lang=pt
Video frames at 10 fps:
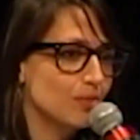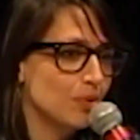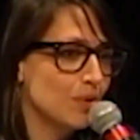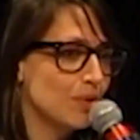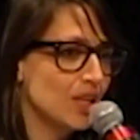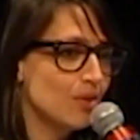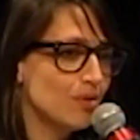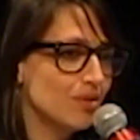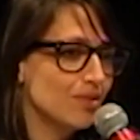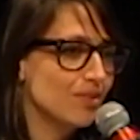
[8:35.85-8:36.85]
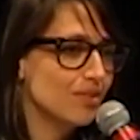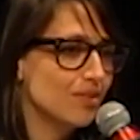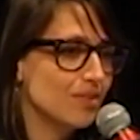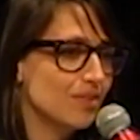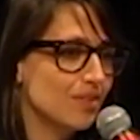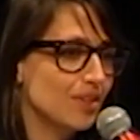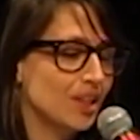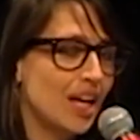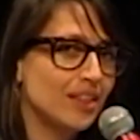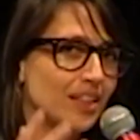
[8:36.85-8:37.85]
primeiro,
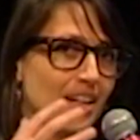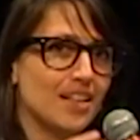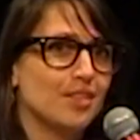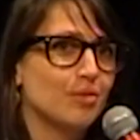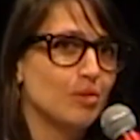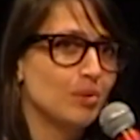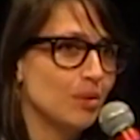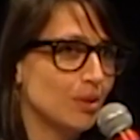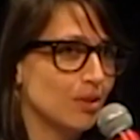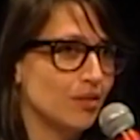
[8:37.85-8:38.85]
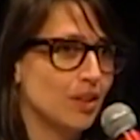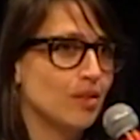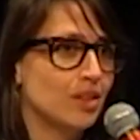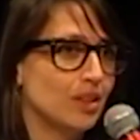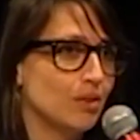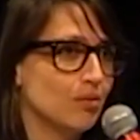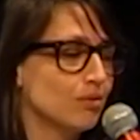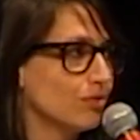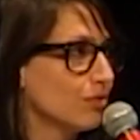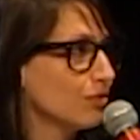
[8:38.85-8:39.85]
lá atrás, quando eu mudei para Nova York,
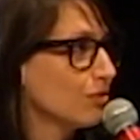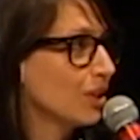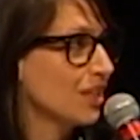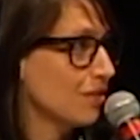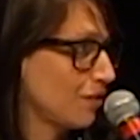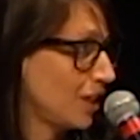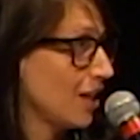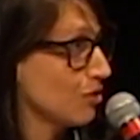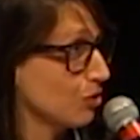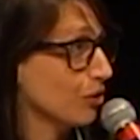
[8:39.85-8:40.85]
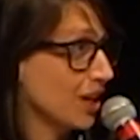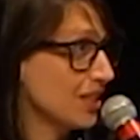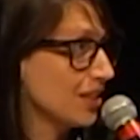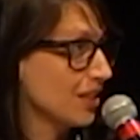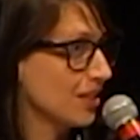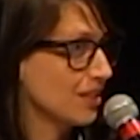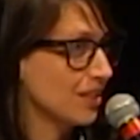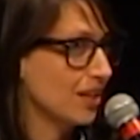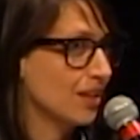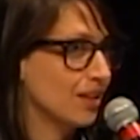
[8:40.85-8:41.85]
o Classificados, o Craigslist,
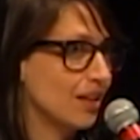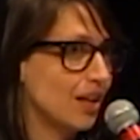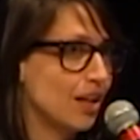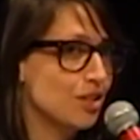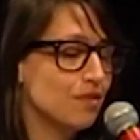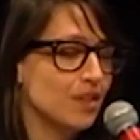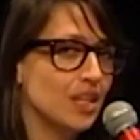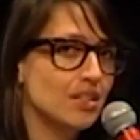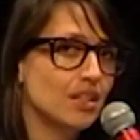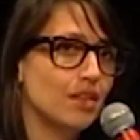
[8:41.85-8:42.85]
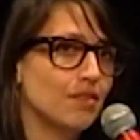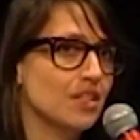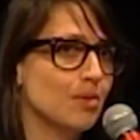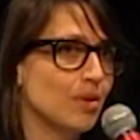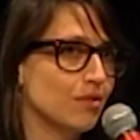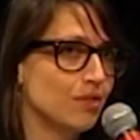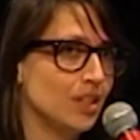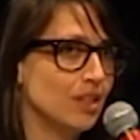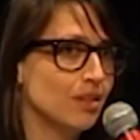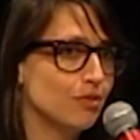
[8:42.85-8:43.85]
né? A diferença que ele fez na minha
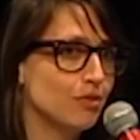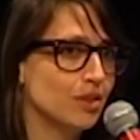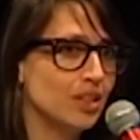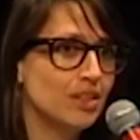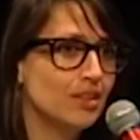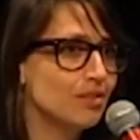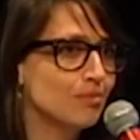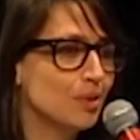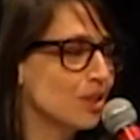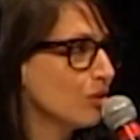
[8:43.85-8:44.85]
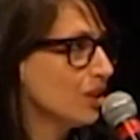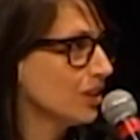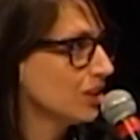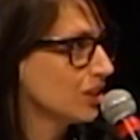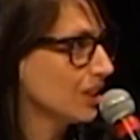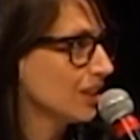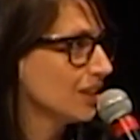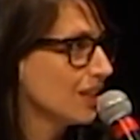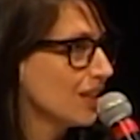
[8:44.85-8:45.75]
vida foi impressionante, né?